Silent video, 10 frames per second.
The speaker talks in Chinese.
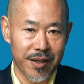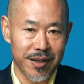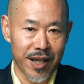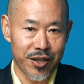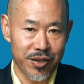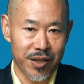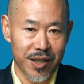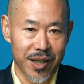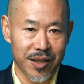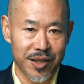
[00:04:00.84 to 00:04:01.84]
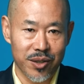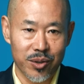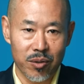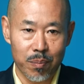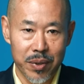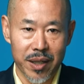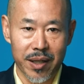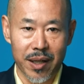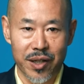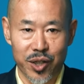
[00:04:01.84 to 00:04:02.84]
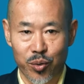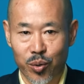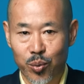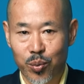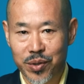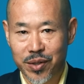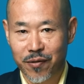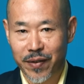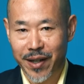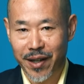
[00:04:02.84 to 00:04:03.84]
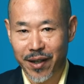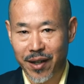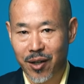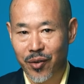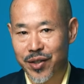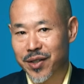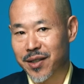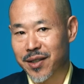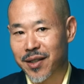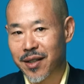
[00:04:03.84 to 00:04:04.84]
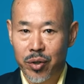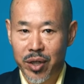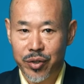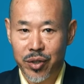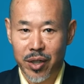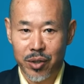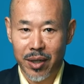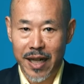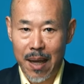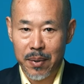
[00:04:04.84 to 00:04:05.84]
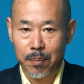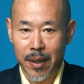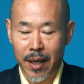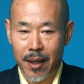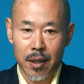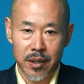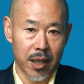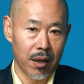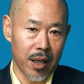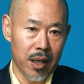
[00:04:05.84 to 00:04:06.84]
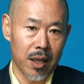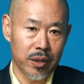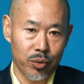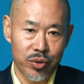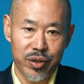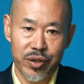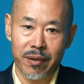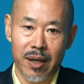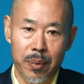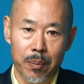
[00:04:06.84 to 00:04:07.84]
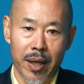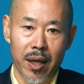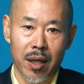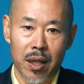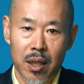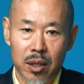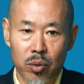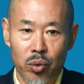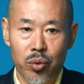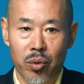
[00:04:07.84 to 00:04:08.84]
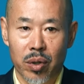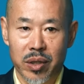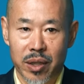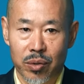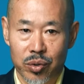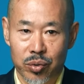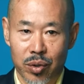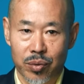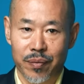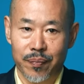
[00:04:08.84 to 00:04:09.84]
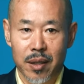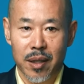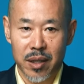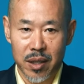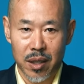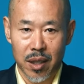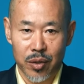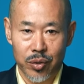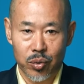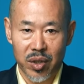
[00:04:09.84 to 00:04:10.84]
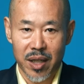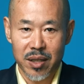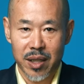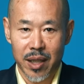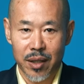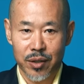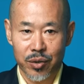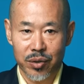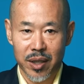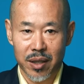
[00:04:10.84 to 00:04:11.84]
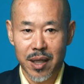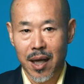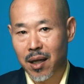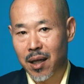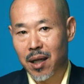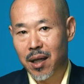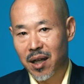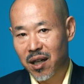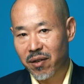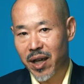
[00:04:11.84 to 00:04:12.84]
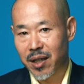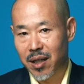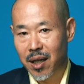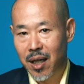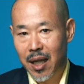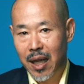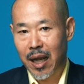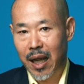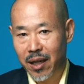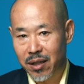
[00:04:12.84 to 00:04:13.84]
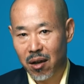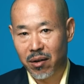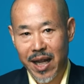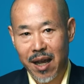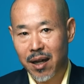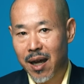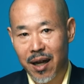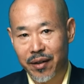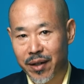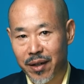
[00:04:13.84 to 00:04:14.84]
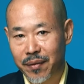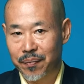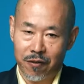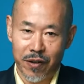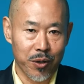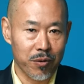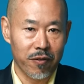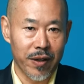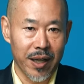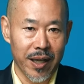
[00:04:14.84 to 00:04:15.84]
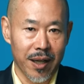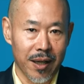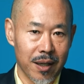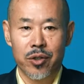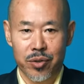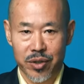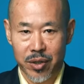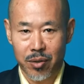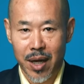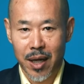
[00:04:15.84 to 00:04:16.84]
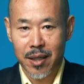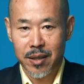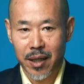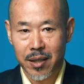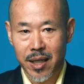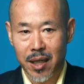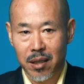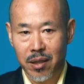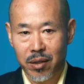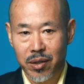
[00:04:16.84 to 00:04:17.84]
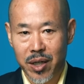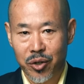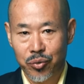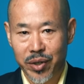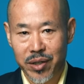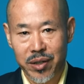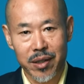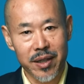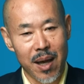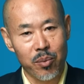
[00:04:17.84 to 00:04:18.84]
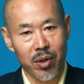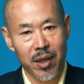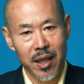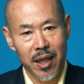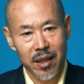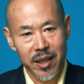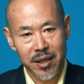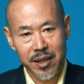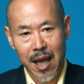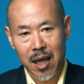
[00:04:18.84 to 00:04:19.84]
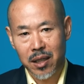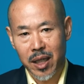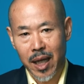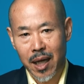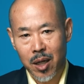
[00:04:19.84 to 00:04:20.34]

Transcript: 在设计上其实都避开了这种工时费很高的设计。瑞士有俩品牌，巧了啊，都是日内瓦品牌啊，都用过这种做工。一个多年前就停产了，另外一个还咬着牙扛着呢。费工费力啊！说实话，这个价格要是让瑞士人打磨，那价格呀，